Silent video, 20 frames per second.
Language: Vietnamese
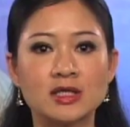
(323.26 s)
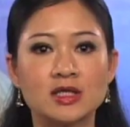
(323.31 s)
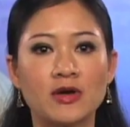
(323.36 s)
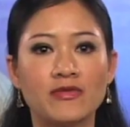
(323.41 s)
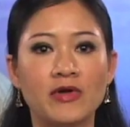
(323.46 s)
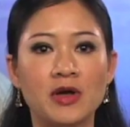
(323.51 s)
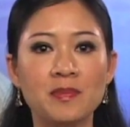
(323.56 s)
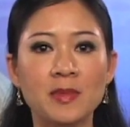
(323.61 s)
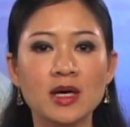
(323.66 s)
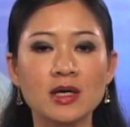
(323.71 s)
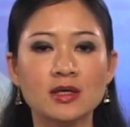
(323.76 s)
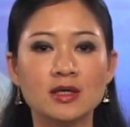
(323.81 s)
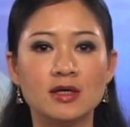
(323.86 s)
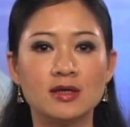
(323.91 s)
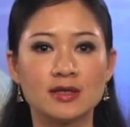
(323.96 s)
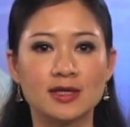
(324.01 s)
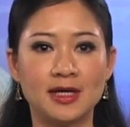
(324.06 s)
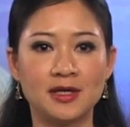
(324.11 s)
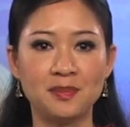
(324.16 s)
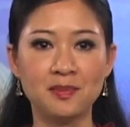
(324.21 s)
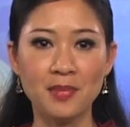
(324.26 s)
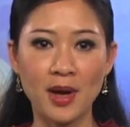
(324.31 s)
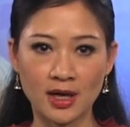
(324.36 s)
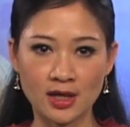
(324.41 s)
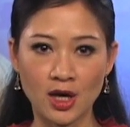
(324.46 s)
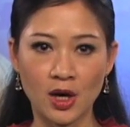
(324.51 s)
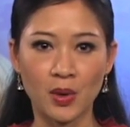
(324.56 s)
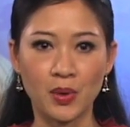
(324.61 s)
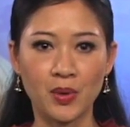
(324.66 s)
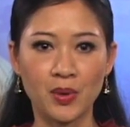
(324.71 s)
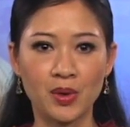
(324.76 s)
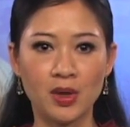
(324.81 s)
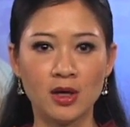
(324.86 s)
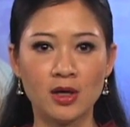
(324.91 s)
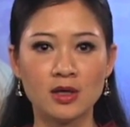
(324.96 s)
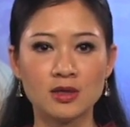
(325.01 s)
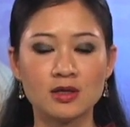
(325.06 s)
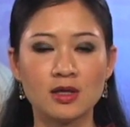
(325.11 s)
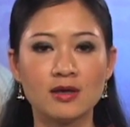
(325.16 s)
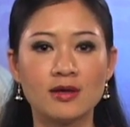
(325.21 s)
so với mức dự tính ban đầu,
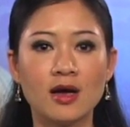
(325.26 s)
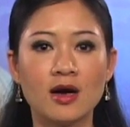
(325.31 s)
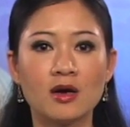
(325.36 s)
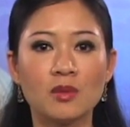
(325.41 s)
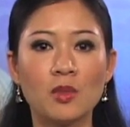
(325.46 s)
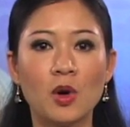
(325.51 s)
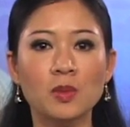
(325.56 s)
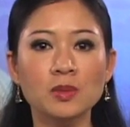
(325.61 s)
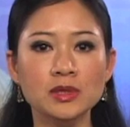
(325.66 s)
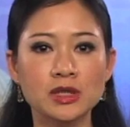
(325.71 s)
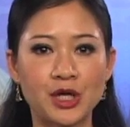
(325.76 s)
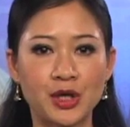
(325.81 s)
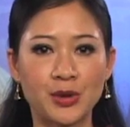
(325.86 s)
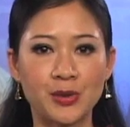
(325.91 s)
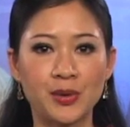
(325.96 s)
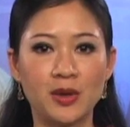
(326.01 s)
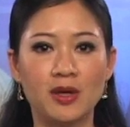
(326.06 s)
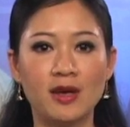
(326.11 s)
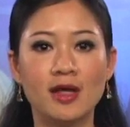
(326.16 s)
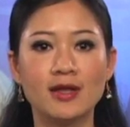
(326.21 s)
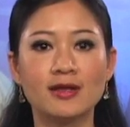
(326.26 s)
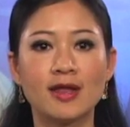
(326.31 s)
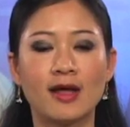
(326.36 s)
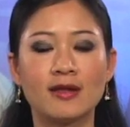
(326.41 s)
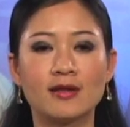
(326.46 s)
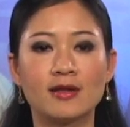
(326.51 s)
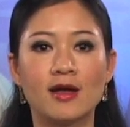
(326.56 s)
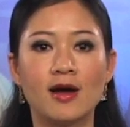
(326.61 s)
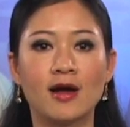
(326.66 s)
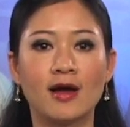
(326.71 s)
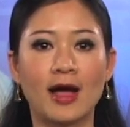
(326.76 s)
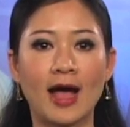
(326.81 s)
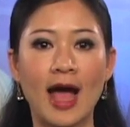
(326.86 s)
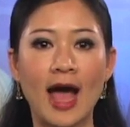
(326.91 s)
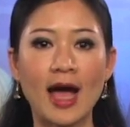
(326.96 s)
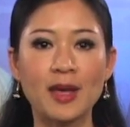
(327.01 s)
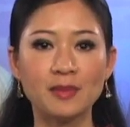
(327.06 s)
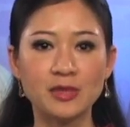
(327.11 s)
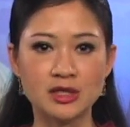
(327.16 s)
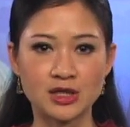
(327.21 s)
từ gần 4 triệu lên thành gần
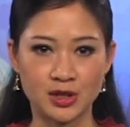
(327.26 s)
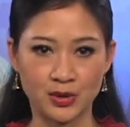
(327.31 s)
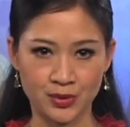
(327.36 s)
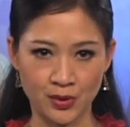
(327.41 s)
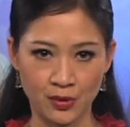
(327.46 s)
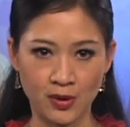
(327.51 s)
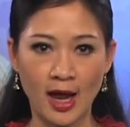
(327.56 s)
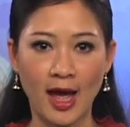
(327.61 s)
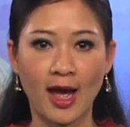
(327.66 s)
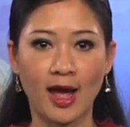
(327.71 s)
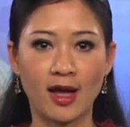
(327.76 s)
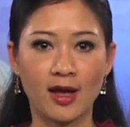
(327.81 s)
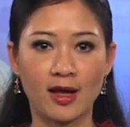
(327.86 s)
20 triệu đô la.